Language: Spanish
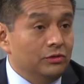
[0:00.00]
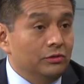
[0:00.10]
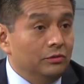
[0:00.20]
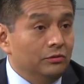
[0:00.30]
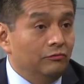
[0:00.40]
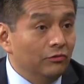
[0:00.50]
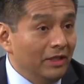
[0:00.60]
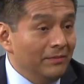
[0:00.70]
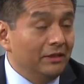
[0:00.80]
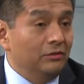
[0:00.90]
eh,
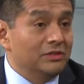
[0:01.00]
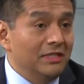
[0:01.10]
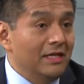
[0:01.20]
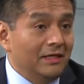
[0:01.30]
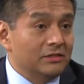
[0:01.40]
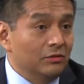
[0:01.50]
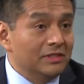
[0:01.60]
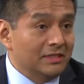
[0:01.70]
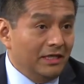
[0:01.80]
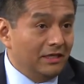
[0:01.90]
fundamentos y las
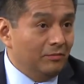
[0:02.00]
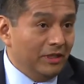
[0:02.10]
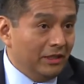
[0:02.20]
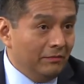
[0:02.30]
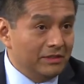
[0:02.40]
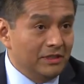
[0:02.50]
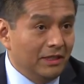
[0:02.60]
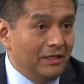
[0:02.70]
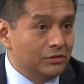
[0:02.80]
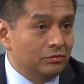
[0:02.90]
razones que eran aplicables al
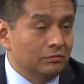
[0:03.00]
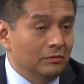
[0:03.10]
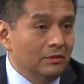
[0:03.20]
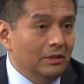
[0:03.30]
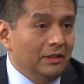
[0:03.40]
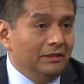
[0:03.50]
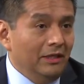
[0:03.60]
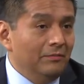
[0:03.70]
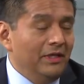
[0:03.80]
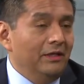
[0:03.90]
caso.
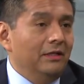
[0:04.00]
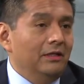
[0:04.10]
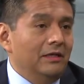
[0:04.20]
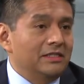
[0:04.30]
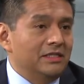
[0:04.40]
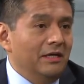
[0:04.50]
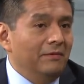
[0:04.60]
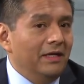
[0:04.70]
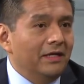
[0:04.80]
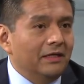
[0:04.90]
También eh, hacía
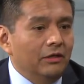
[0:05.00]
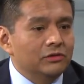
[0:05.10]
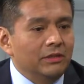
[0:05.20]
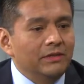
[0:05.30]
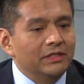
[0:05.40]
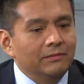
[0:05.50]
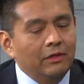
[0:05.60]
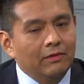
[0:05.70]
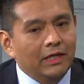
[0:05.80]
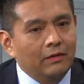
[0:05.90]
valer que no se habían
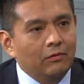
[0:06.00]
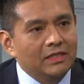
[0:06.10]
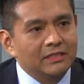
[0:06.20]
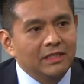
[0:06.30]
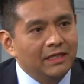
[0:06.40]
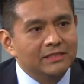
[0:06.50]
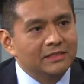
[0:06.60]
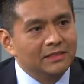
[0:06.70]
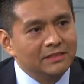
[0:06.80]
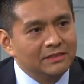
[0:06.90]
llevado a cabo las
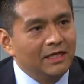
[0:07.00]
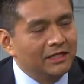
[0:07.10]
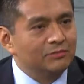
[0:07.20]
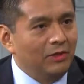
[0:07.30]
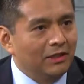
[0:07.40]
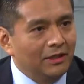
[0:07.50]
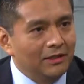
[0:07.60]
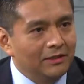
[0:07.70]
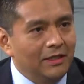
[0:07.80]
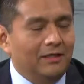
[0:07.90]
diligencias necesarias para
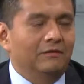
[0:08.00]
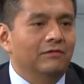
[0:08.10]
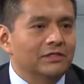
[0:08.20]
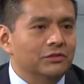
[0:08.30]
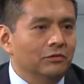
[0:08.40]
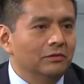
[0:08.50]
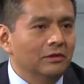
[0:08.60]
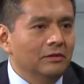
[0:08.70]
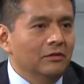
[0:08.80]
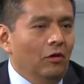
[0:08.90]
acreditar la infracción.
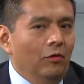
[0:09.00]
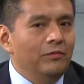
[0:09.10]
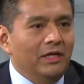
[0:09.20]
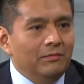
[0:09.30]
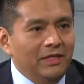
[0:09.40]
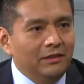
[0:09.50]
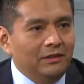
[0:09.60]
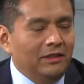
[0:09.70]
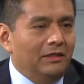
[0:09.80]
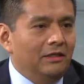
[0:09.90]

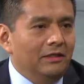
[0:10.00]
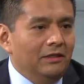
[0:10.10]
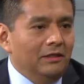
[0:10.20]
Obviamente,